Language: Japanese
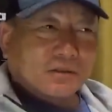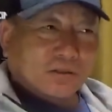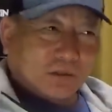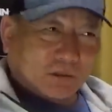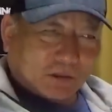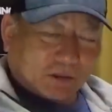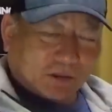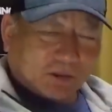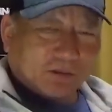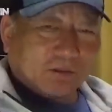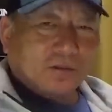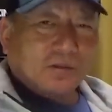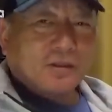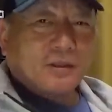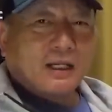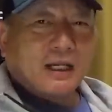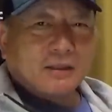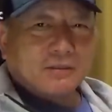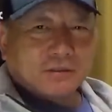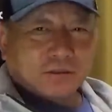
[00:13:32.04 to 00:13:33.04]
送球
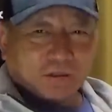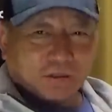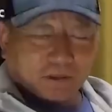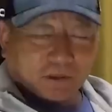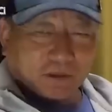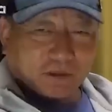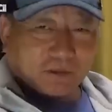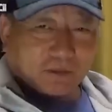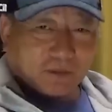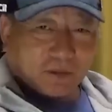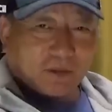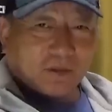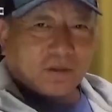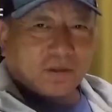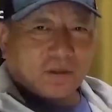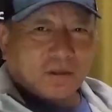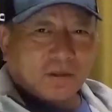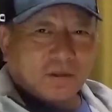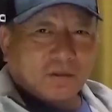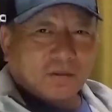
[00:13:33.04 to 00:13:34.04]
と悪送球
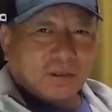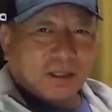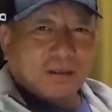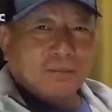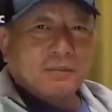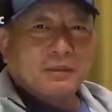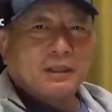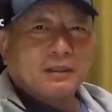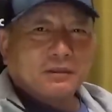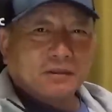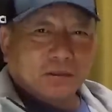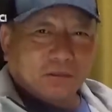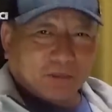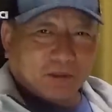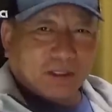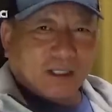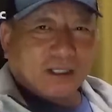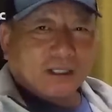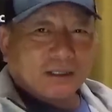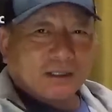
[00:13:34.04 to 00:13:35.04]
もワンバウンドも
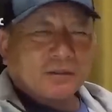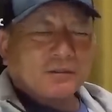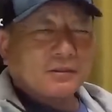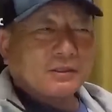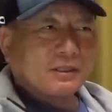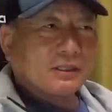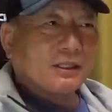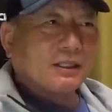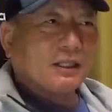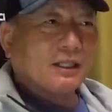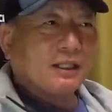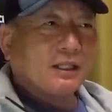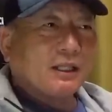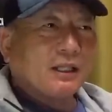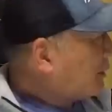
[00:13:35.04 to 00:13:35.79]
投げてるし、うん、